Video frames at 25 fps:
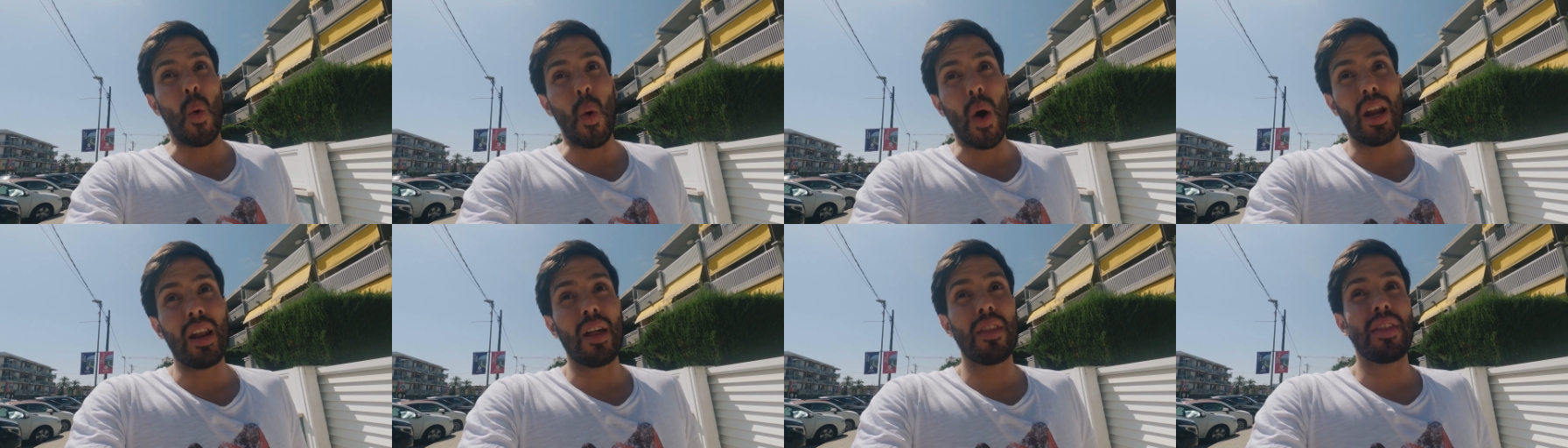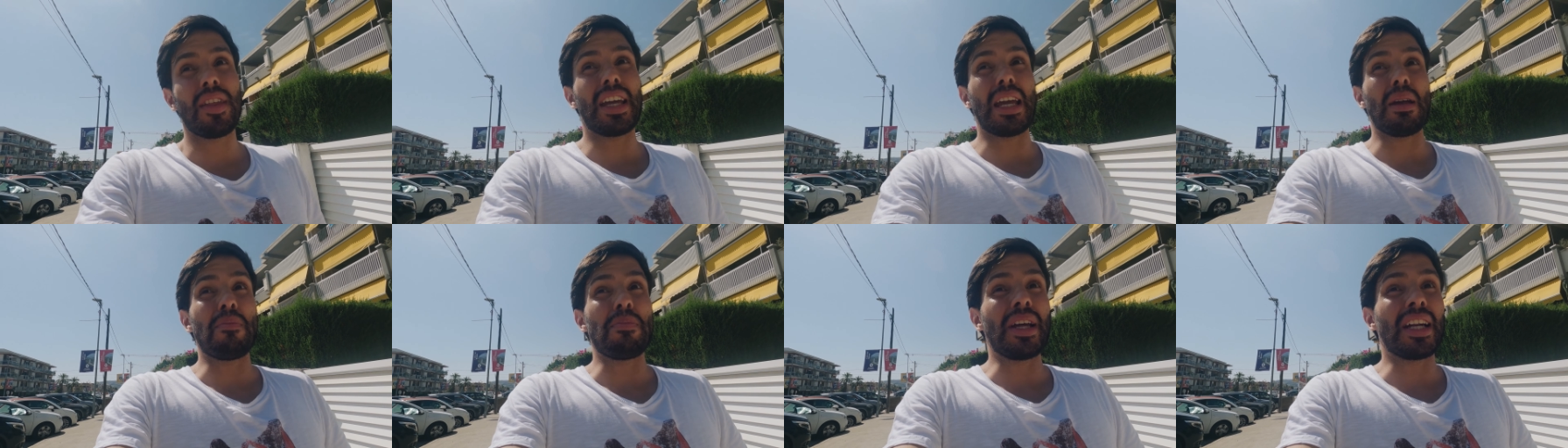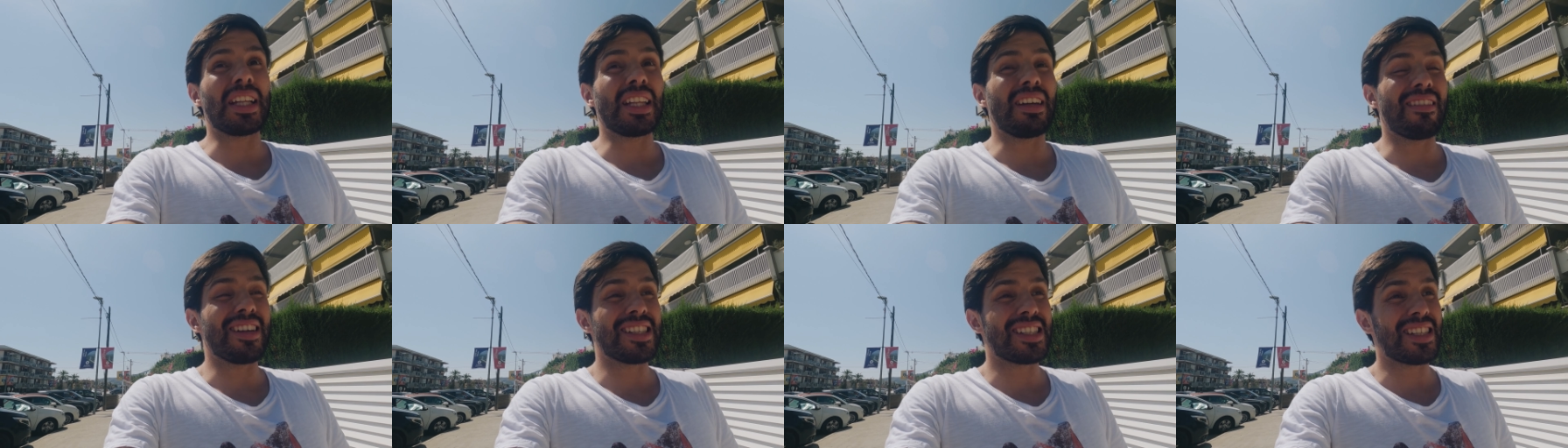cual hace que
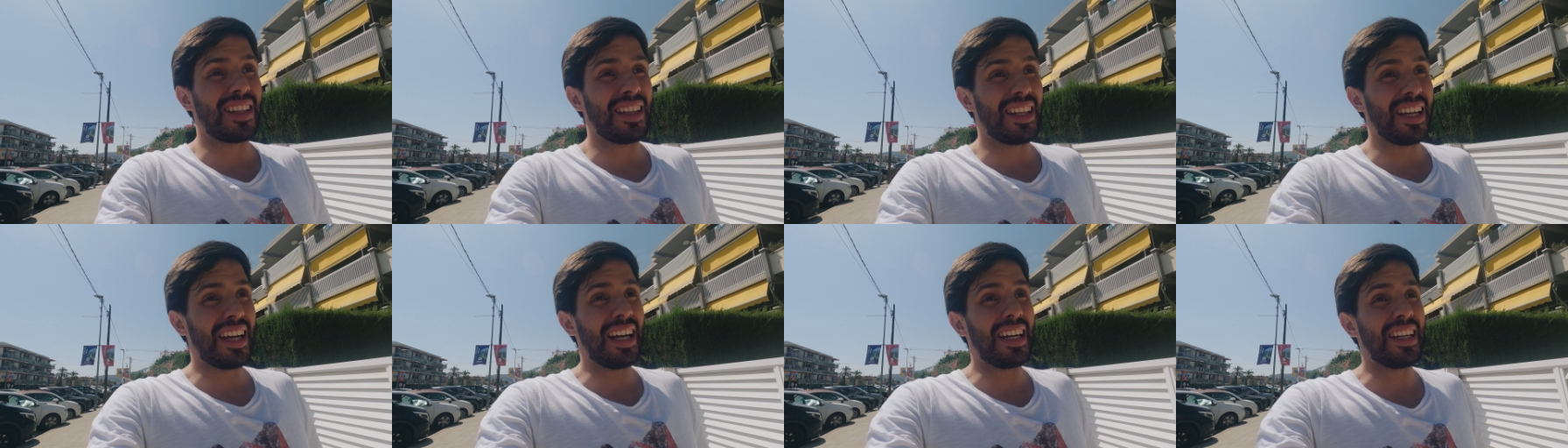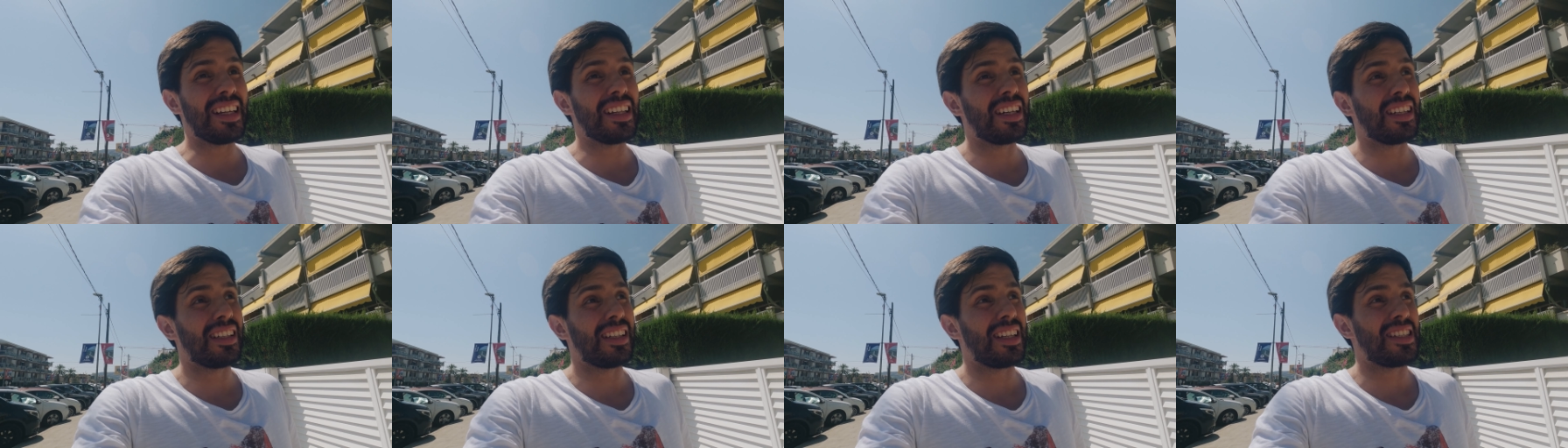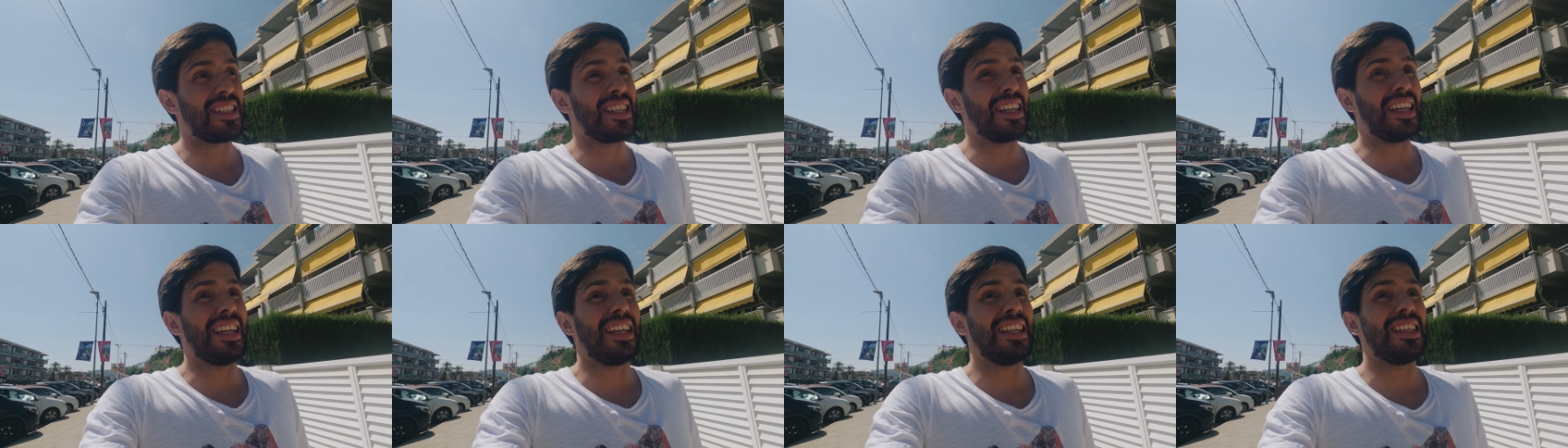pierda bastante calidad,
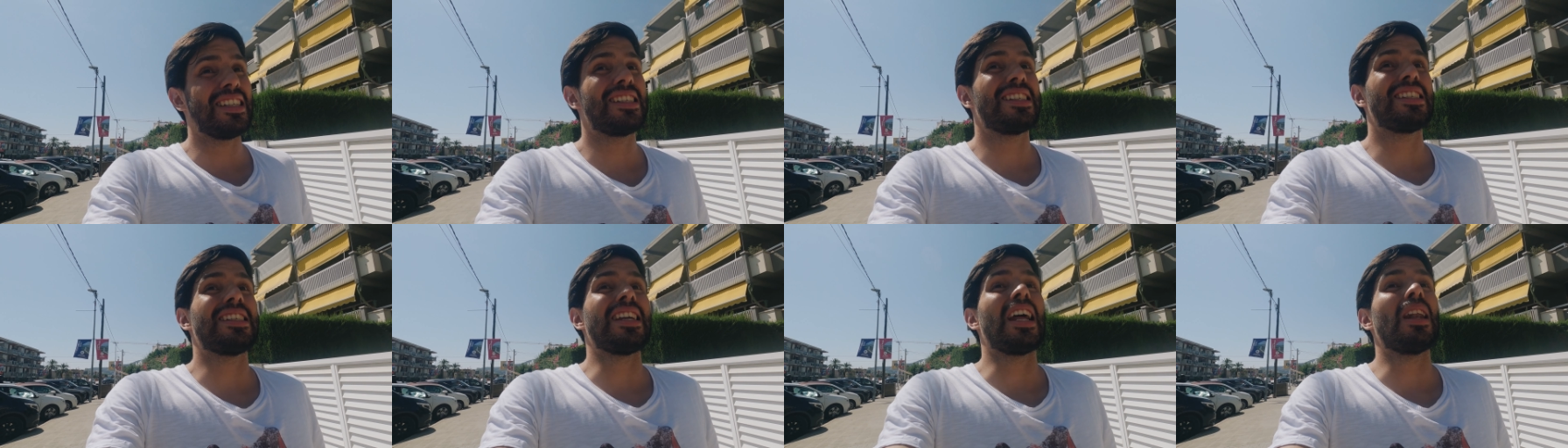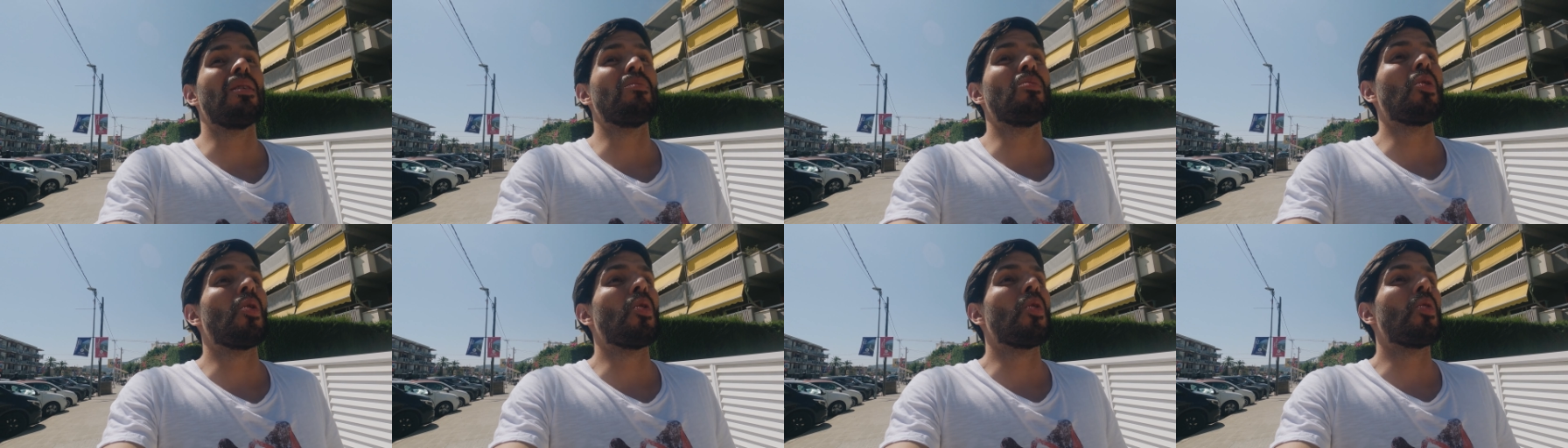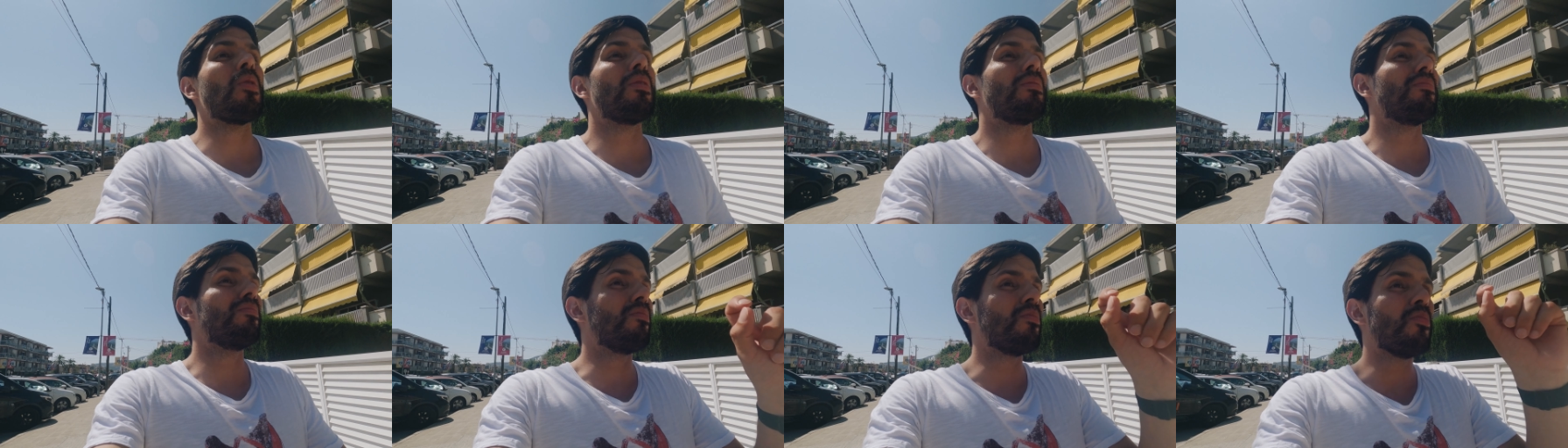así que
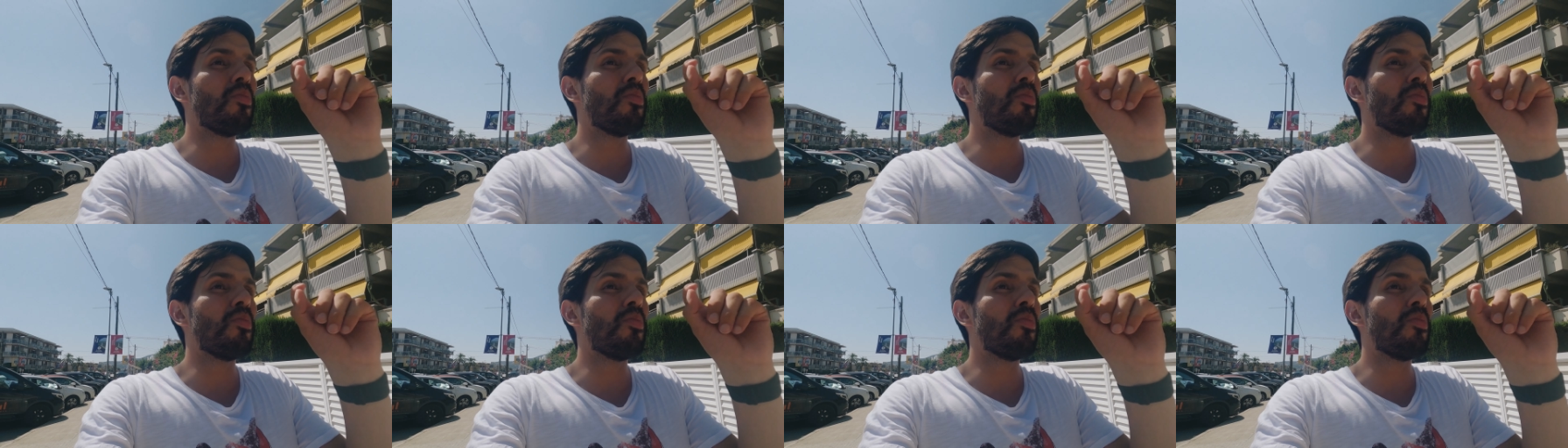salvo